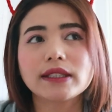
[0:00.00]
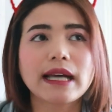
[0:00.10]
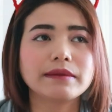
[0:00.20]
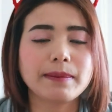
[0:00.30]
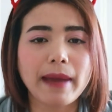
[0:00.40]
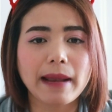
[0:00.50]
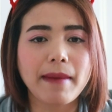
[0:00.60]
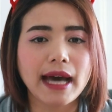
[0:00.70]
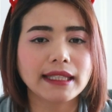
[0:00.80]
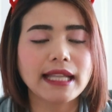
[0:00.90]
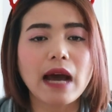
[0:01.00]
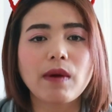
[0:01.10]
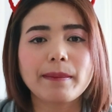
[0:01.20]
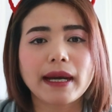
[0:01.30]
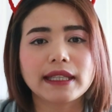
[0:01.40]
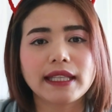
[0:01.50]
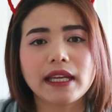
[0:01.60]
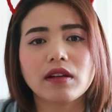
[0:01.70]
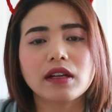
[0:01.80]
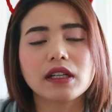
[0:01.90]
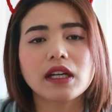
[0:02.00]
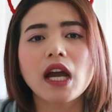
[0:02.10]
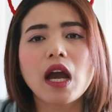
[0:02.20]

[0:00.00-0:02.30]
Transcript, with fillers: 538 บาท แต่ถ้าวันปกติก็คือ